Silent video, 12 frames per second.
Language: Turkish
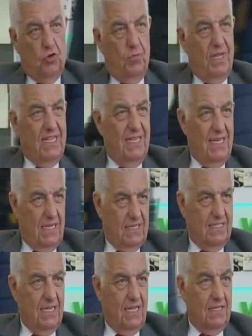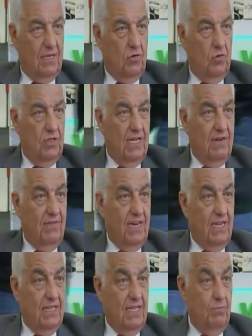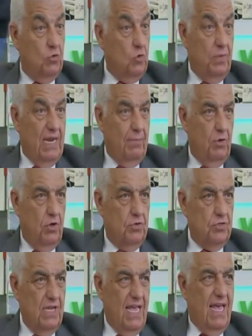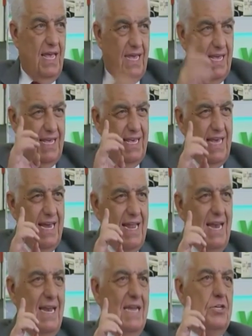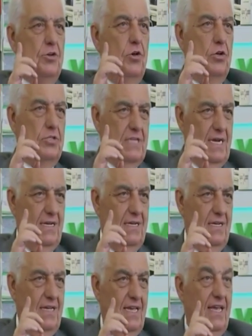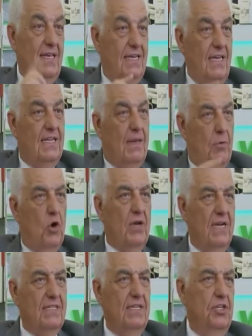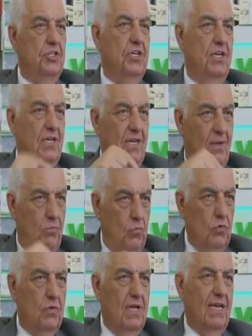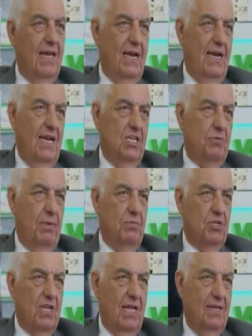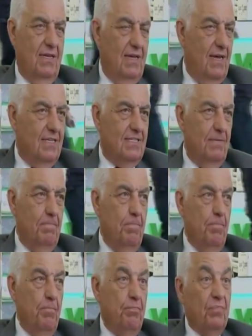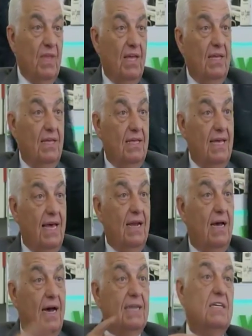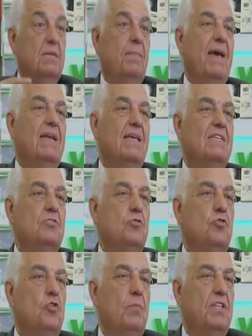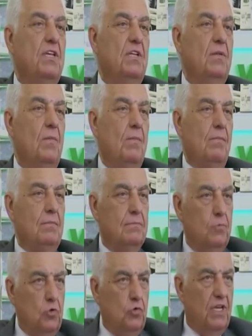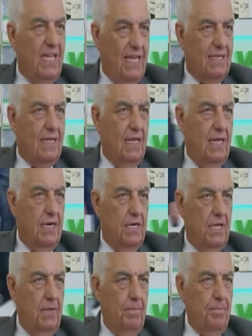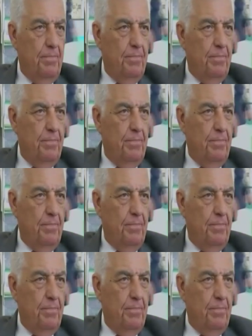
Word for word: hükümetin yetkisi altında konular verildi bunu bilemiyoruz. Yerelleşiyorsak, ki demokrasi için evet. mutlak yerelleşmemiş lazım. Yer artık merkezi hükümetin bu tür yetkilerini